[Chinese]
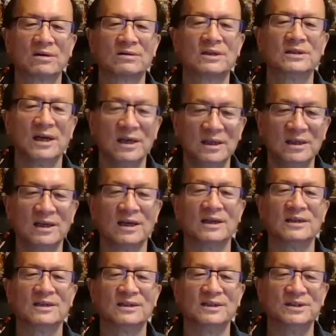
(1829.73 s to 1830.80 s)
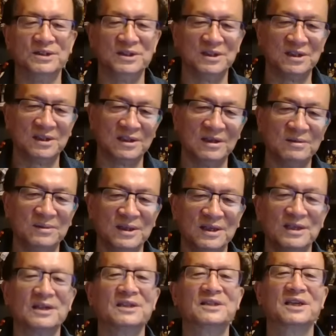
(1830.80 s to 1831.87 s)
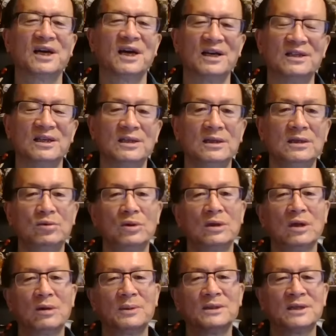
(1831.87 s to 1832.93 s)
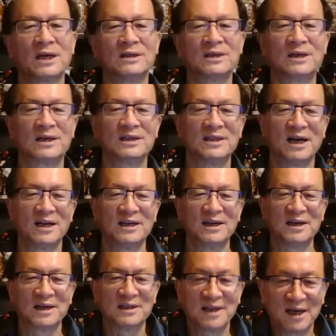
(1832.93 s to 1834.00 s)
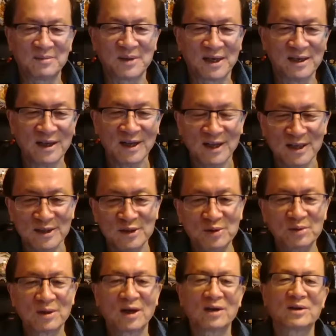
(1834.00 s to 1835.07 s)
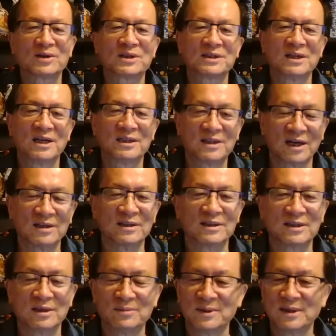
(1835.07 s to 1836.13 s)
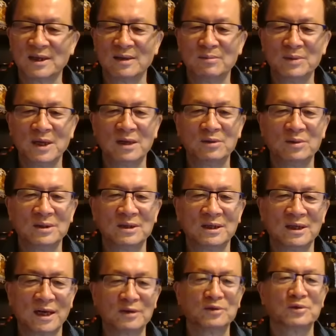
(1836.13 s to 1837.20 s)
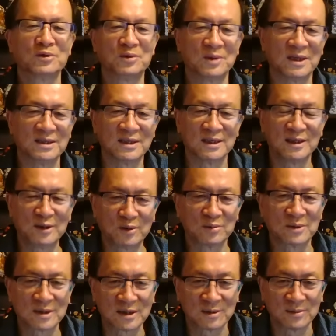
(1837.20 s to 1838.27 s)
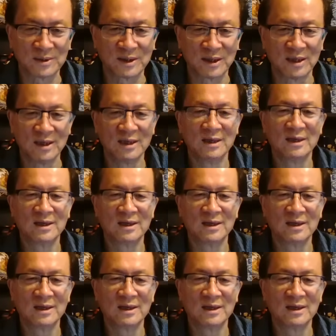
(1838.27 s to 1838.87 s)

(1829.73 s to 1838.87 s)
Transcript: 到了那一天，你习近平更惨了，你对老百姓还能核弹扔核弹吗？你就老老实实在那等着什么呢？面对着两种选择，一种是什么呢？